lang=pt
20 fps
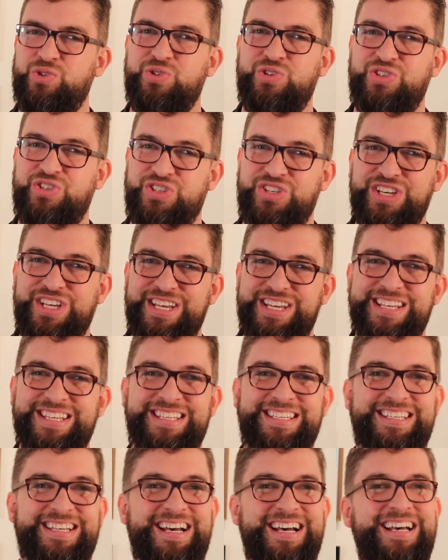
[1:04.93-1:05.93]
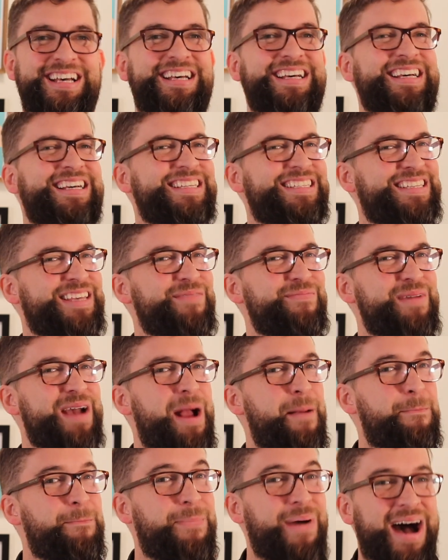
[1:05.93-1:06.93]
justiça,
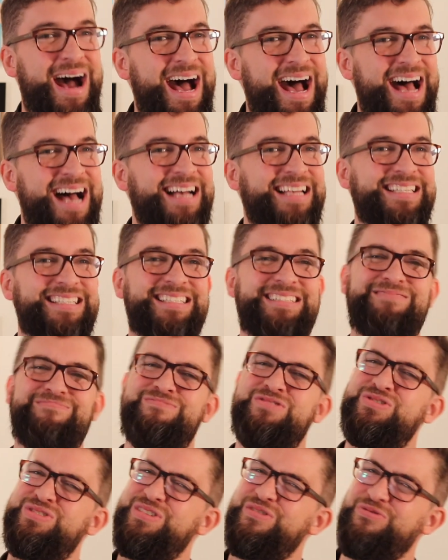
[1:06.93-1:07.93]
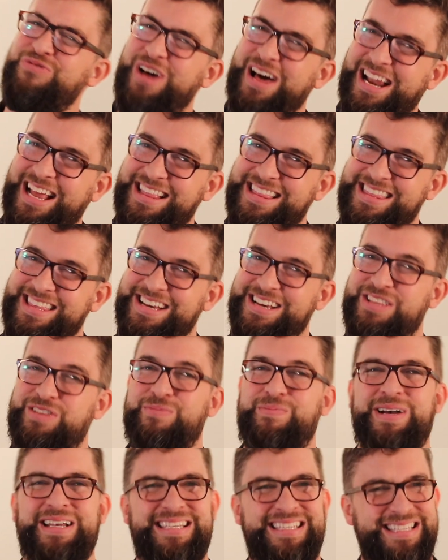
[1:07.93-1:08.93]
semear paz, não se fala
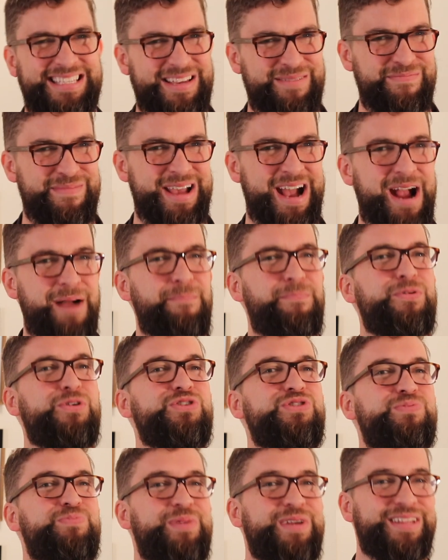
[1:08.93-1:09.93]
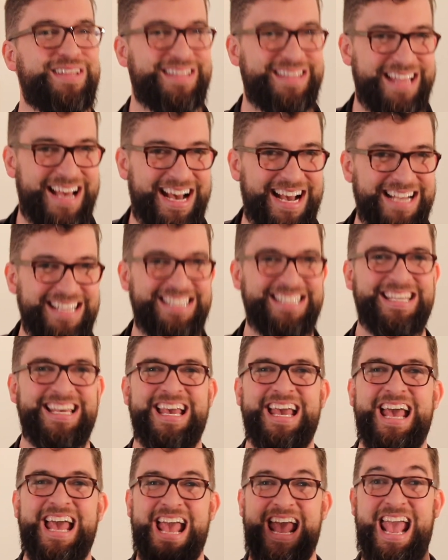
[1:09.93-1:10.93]
tanto, mas semear prosperidade
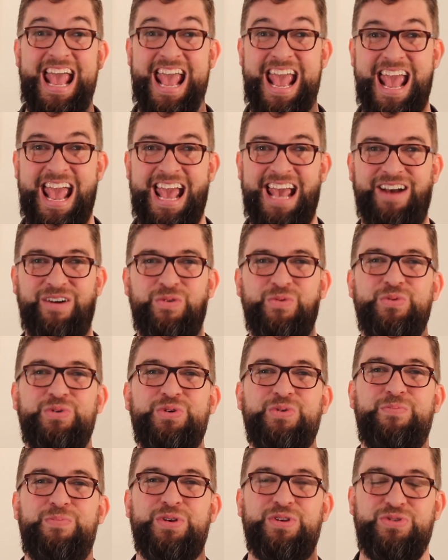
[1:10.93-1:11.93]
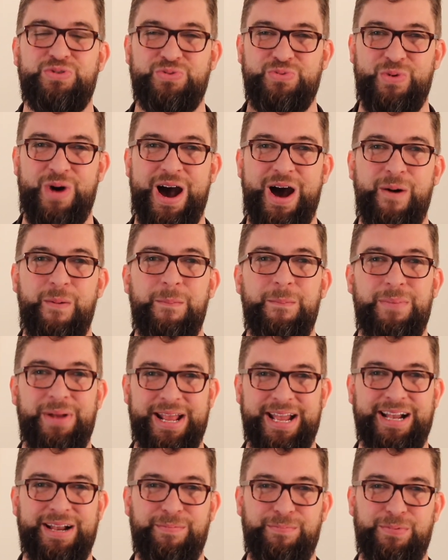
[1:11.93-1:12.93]
é o que o pessoal
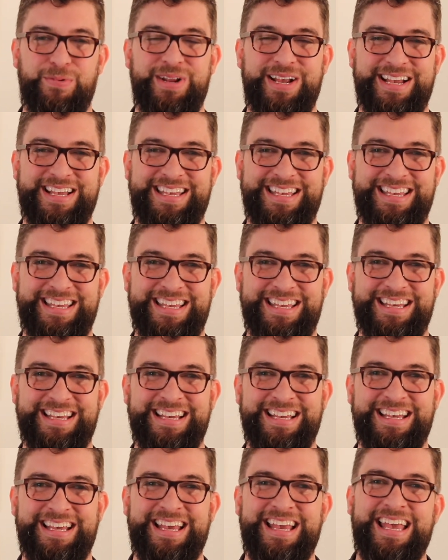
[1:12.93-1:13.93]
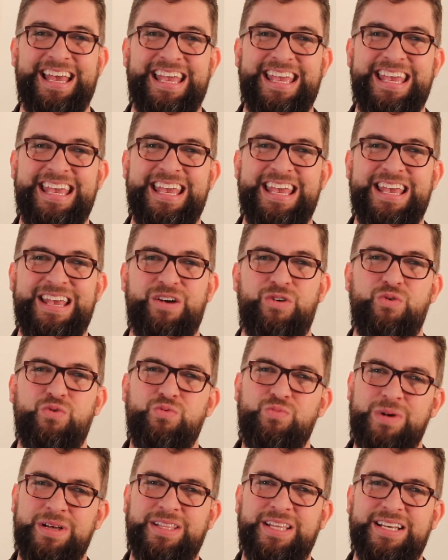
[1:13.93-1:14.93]
prega por aí. E
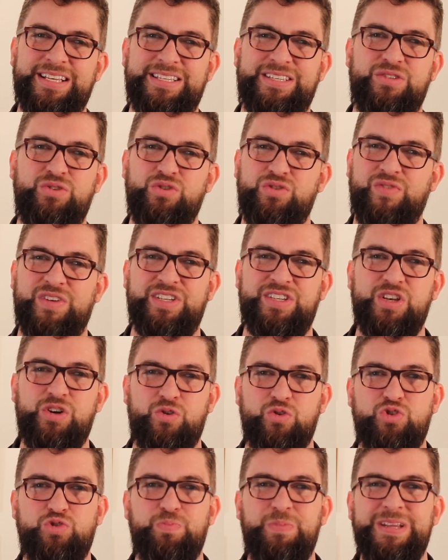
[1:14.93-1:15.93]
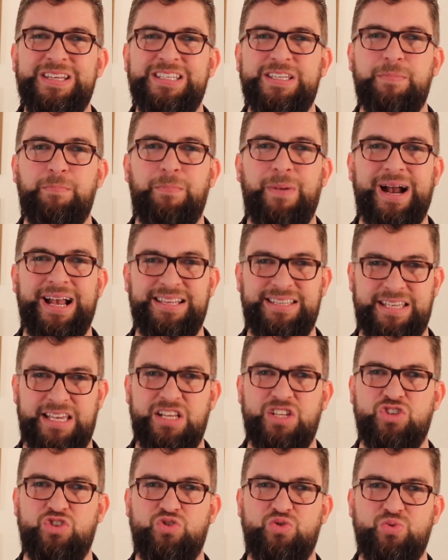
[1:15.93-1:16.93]
uma das dos versículos principais que
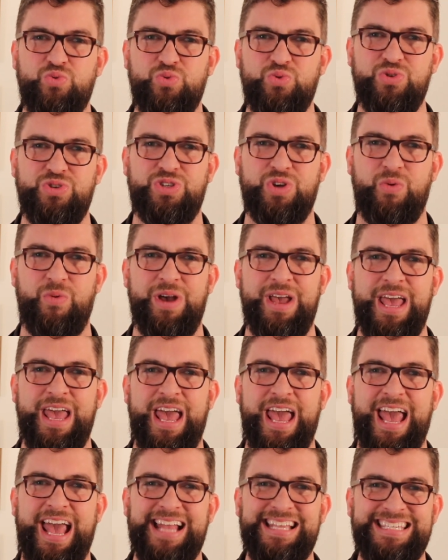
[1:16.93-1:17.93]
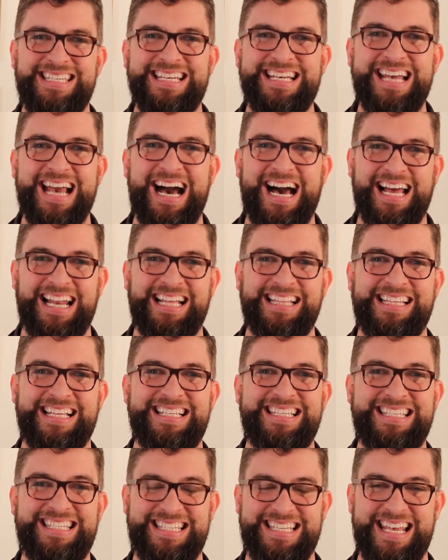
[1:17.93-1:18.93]
eles usam é de
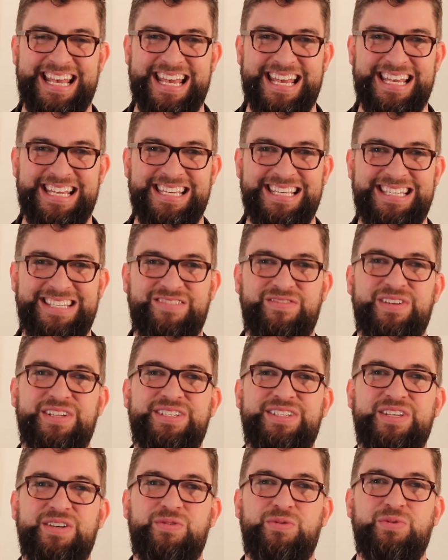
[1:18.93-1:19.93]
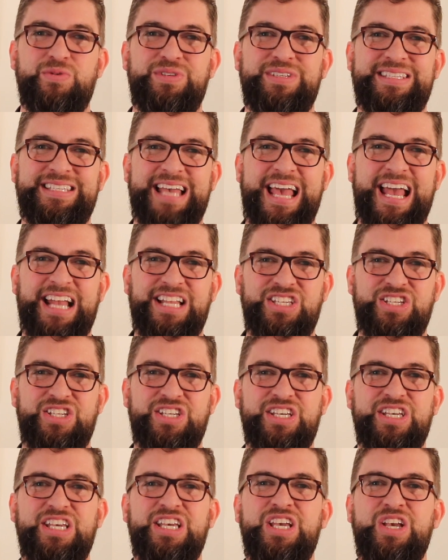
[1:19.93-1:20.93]
Gálatas 6, versículos
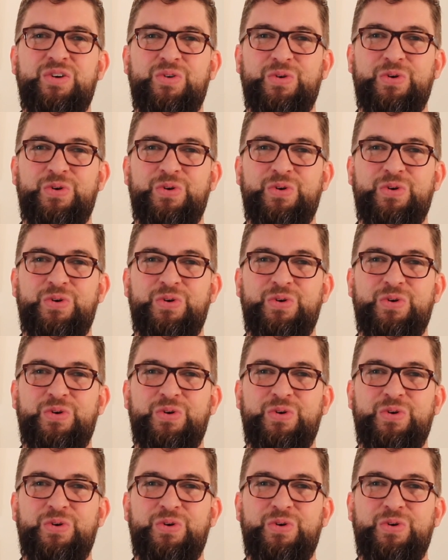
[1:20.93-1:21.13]
7 e